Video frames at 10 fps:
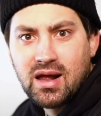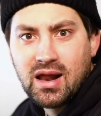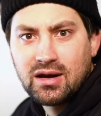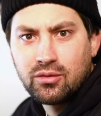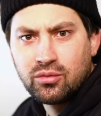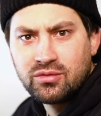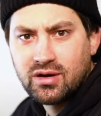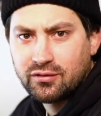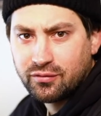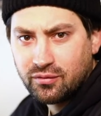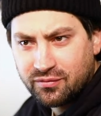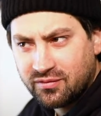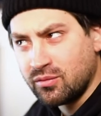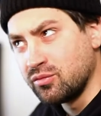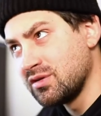mal alle 100,
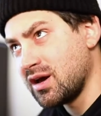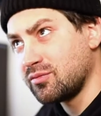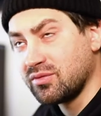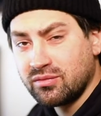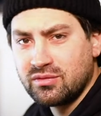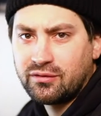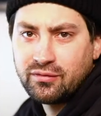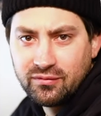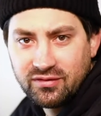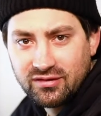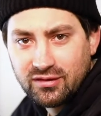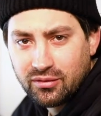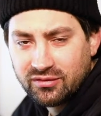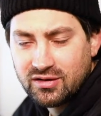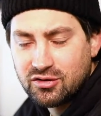100 bis
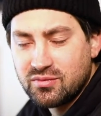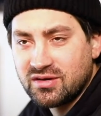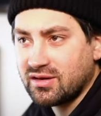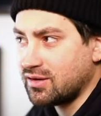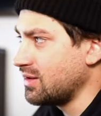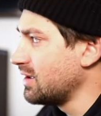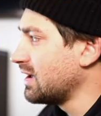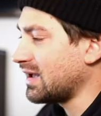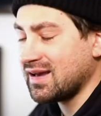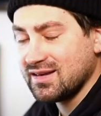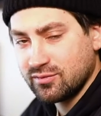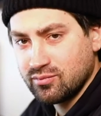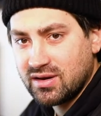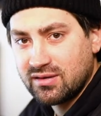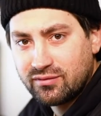150.000 Kilometer
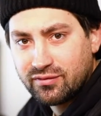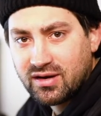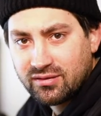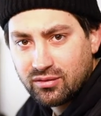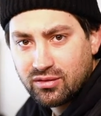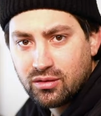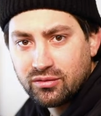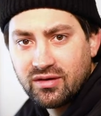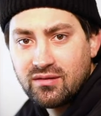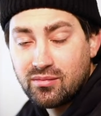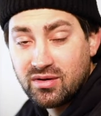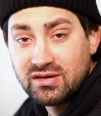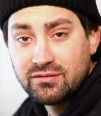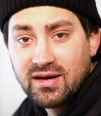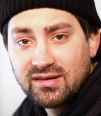reichen bei diesen Fahrzeugen aus. Wenn man
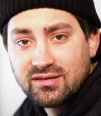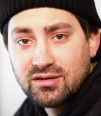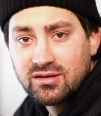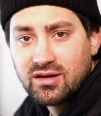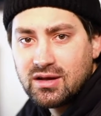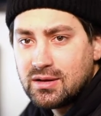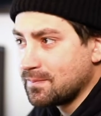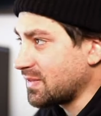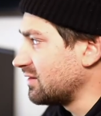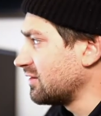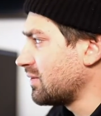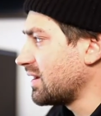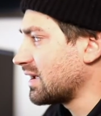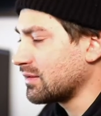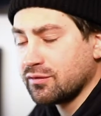die wechselt, dann ist
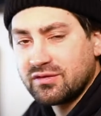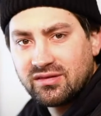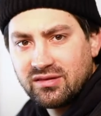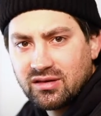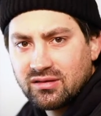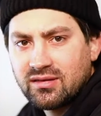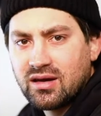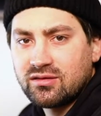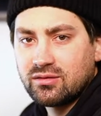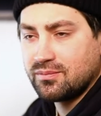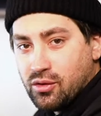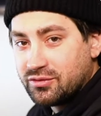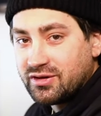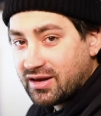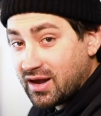man eigentlich auf der sicheren Seite.
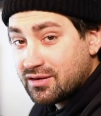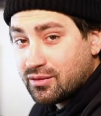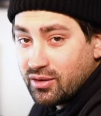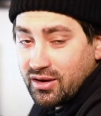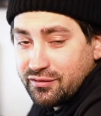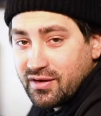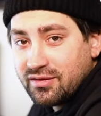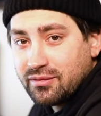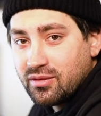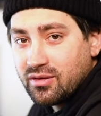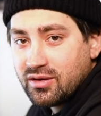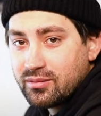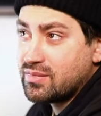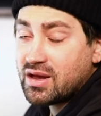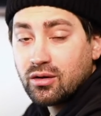Und da kann auch ein Fahrzeug
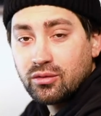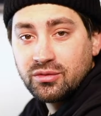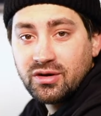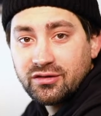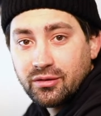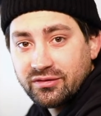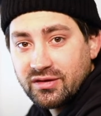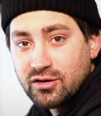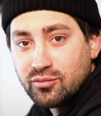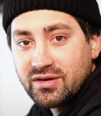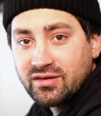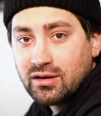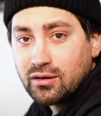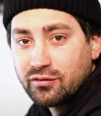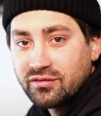mehrere hunderttausend Kilometer
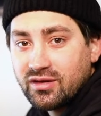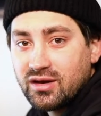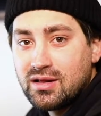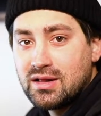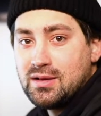gelaufen sein.